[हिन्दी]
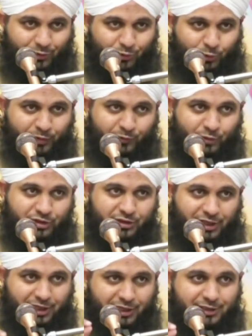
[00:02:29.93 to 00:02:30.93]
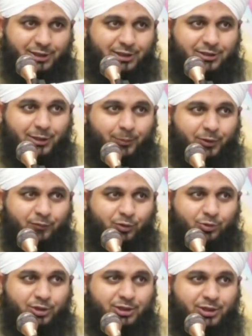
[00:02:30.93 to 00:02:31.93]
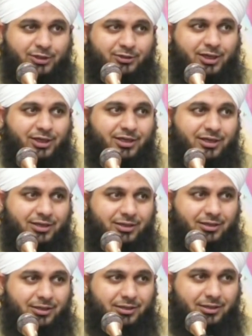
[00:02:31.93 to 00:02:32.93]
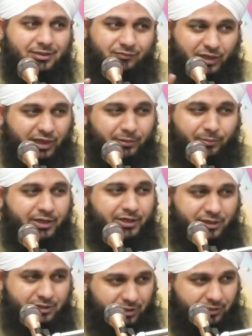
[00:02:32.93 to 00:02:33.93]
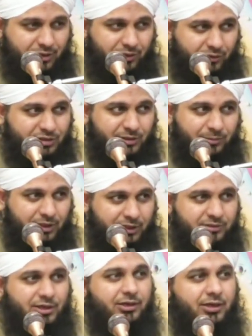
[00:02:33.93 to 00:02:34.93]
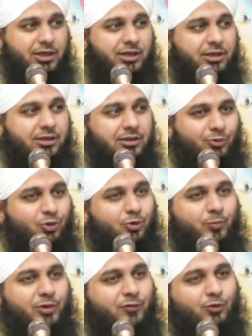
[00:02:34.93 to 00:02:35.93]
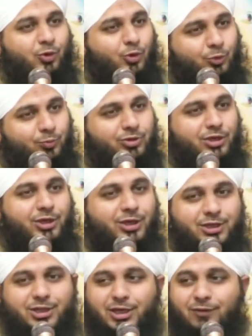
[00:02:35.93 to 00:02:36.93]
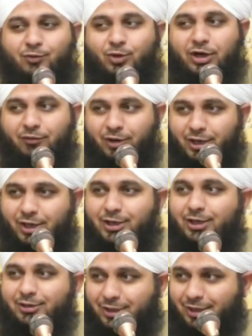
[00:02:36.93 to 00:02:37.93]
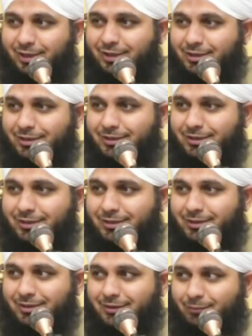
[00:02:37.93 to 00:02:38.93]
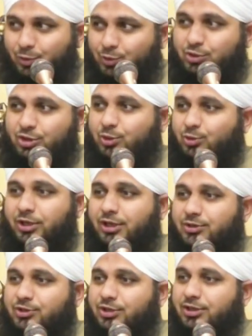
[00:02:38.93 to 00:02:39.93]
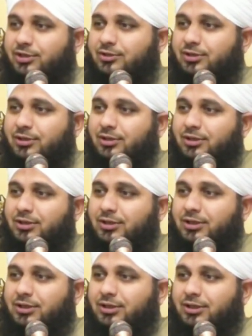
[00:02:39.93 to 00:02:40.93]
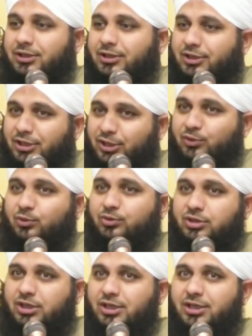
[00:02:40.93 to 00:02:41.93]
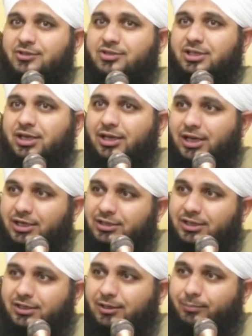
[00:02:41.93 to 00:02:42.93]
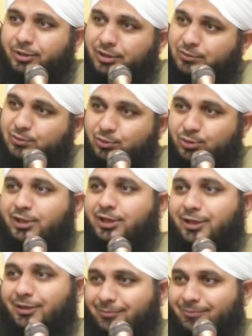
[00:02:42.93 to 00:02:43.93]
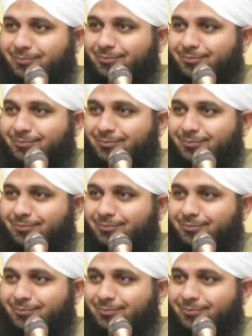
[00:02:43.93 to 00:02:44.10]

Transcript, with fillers: तो फिर वो जिधर लग जाता है फिर वो उधर ही रहता है दाएं बाएं नहीं जाता और जब लगता नहीं तो फिर वो घूमता ही रहता है वो आवारा ही रहता है फिर उसकी कोई हैसियत नहीं होती इसका लग जाना बड़ा ज़रूरी है